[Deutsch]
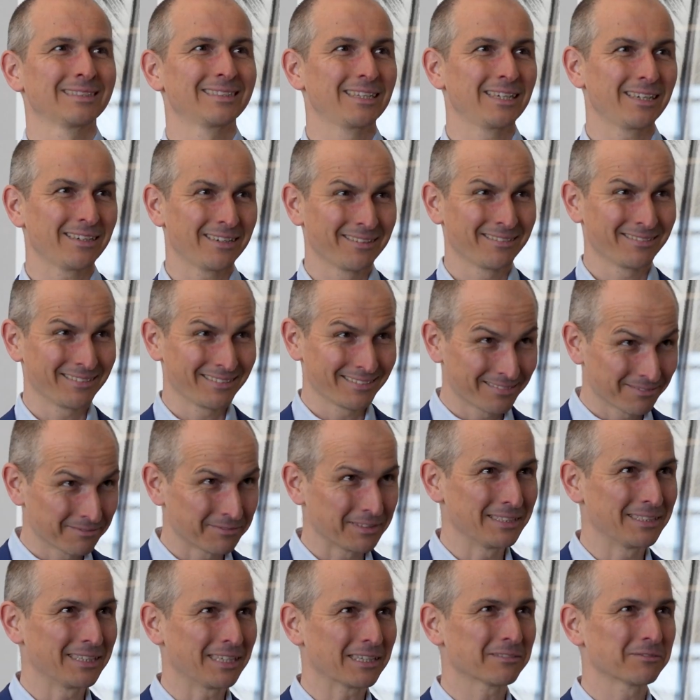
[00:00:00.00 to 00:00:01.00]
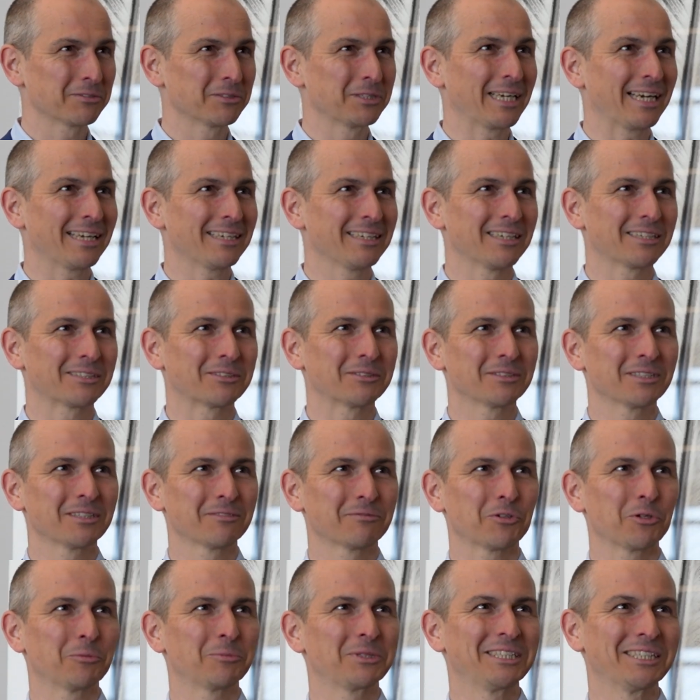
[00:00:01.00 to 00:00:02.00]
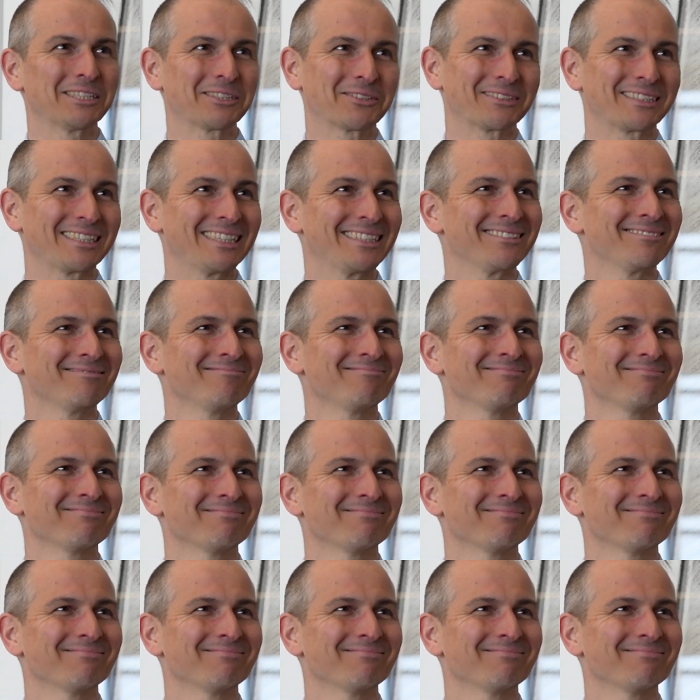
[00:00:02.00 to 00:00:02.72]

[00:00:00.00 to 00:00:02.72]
Ja, vielen Dank für die Einladung. Ich freue mich hier zu sein.